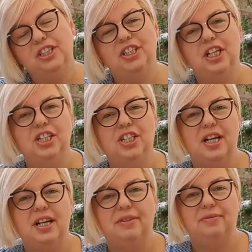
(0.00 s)
na
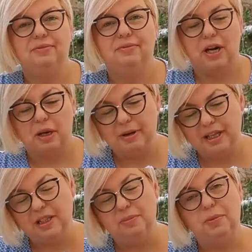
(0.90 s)
dzisiejsze
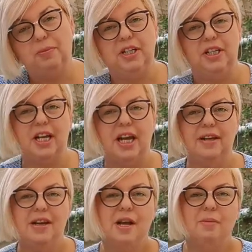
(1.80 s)
fragmenty
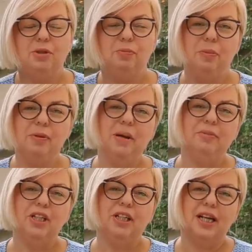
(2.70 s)
biblijne, przypomina
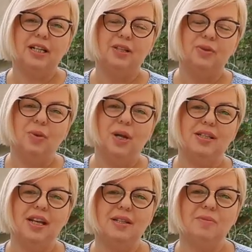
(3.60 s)
mi się taka
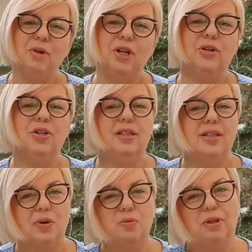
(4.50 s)
sytuacja z mojego
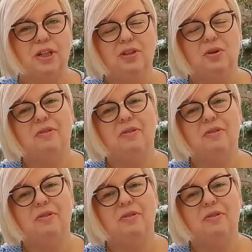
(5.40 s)
liceum, kiedy